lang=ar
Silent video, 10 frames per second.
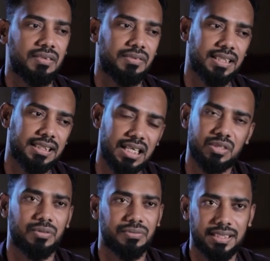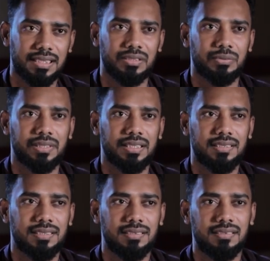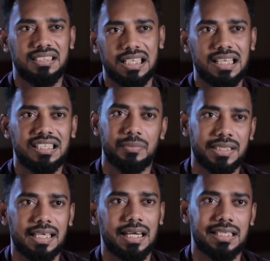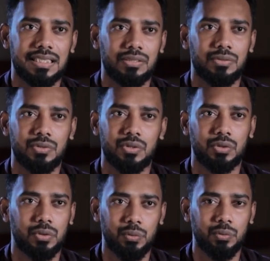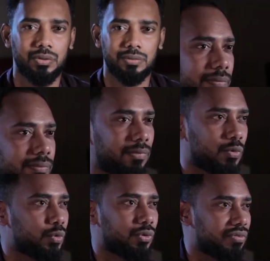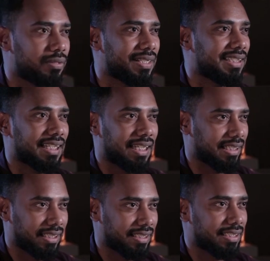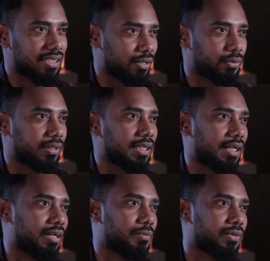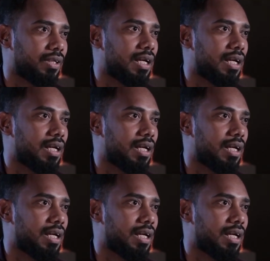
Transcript: فتركته فترة طويلة انشغلت بالدراسة وصوت العود موجود في البيت يعني على يد أخوي الله يرحمه